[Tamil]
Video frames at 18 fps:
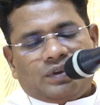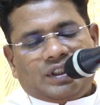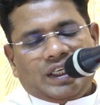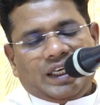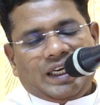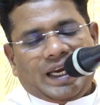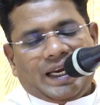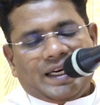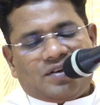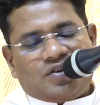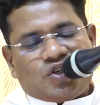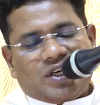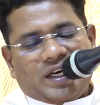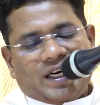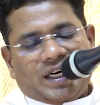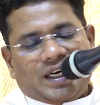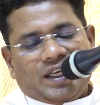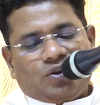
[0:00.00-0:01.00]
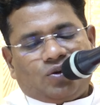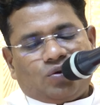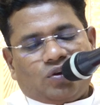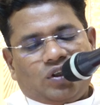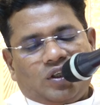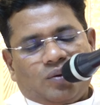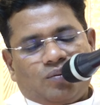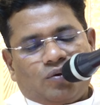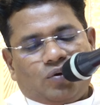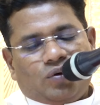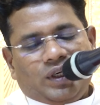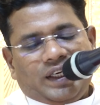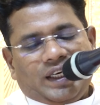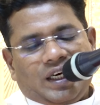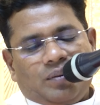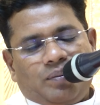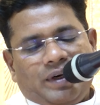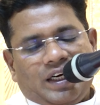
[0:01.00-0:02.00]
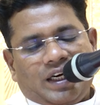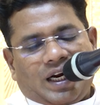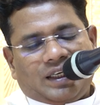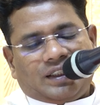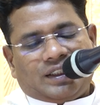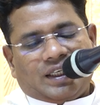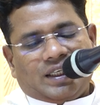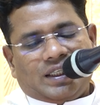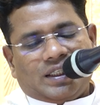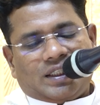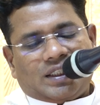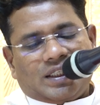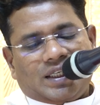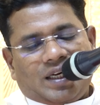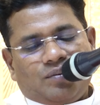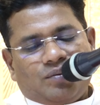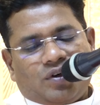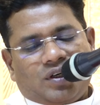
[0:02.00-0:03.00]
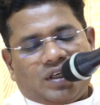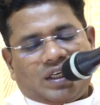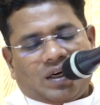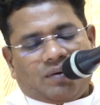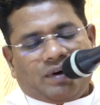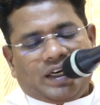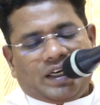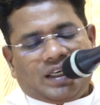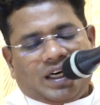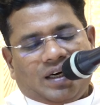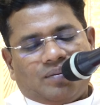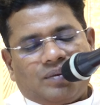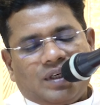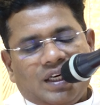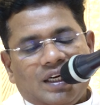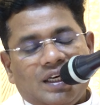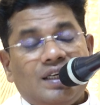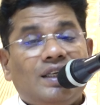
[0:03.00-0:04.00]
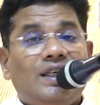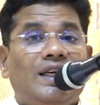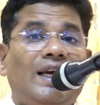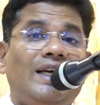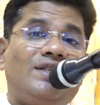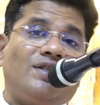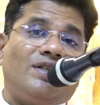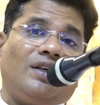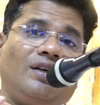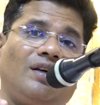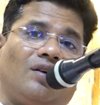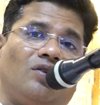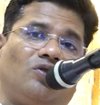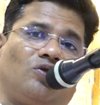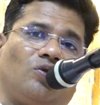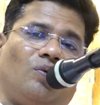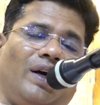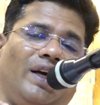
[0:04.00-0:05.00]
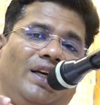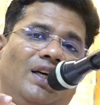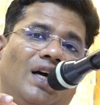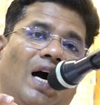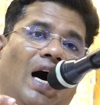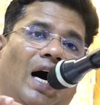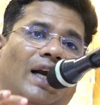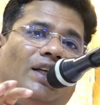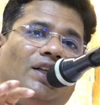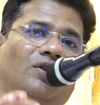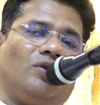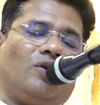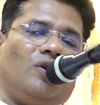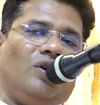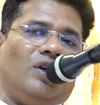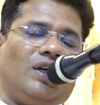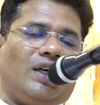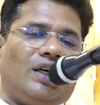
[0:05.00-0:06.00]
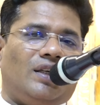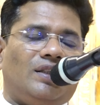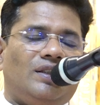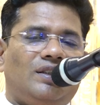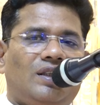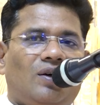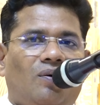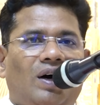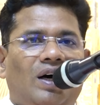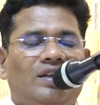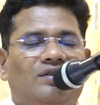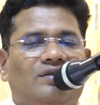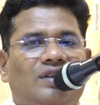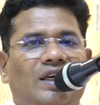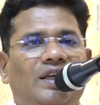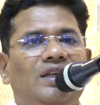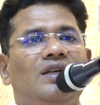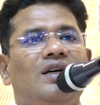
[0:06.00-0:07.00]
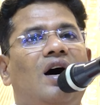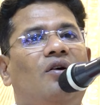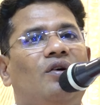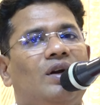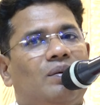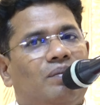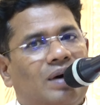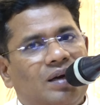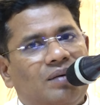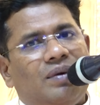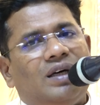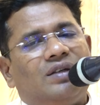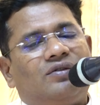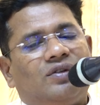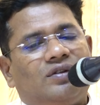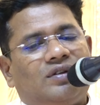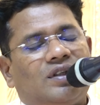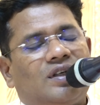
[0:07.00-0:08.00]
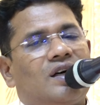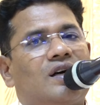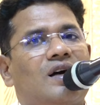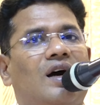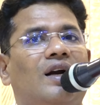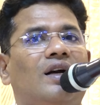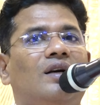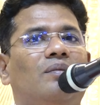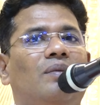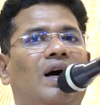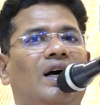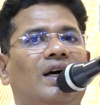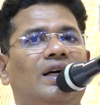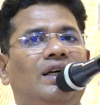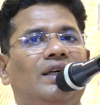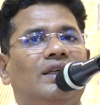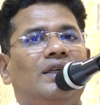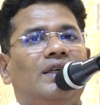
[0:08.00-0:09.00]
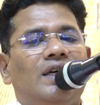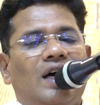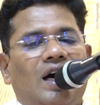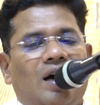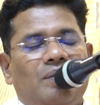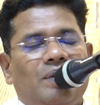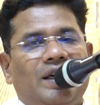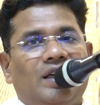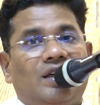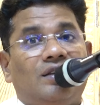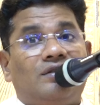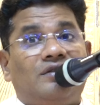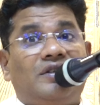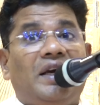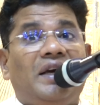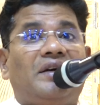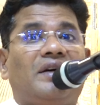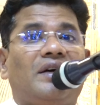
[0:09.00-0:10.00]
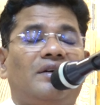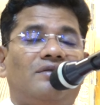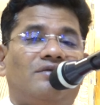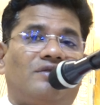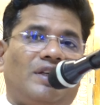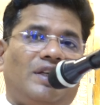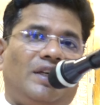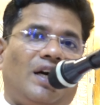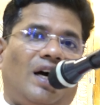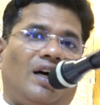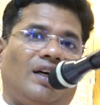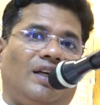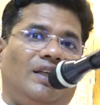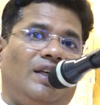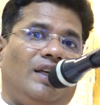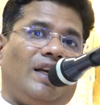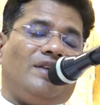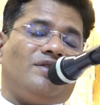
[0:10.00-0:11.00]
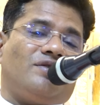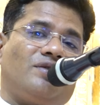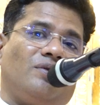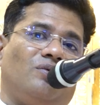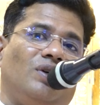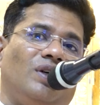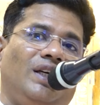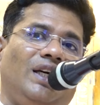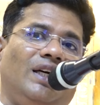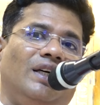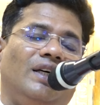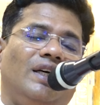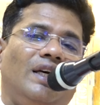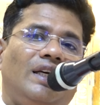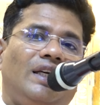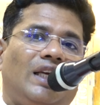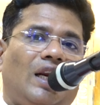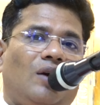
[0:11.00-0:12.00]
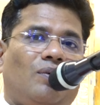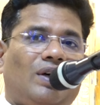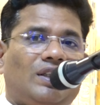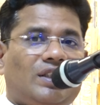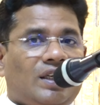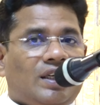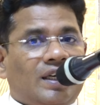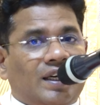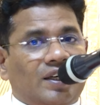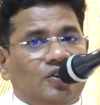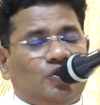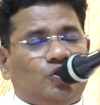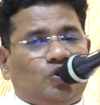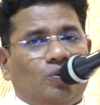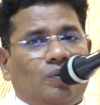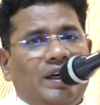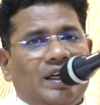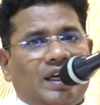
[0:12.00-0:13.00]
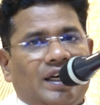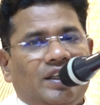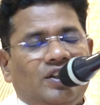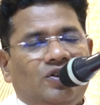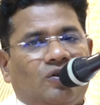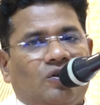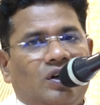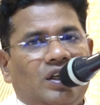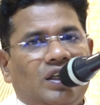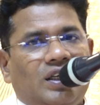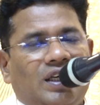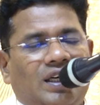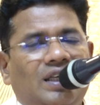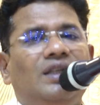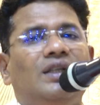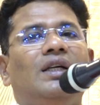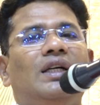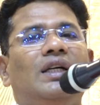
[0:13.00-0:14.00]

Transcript: தீய இச்சைகளை தூண்டும் இயல்பின் நாட்டங்களுக்கு இடம் கொடுக்க வேண்டாம் இயேசு கிறிஸ்துவை அணிந்து கொள்ளுங்கள் இந்த வார்த்தை அவருடைய மனமாற்றத்திற்கு காரணமாக அமைகிற டேக் அண்ட் ரீடாக இறைசுனுடைய இறைவார்த்தை கிறிஸ்துவை அணிந்து கொள்ளுங்கள்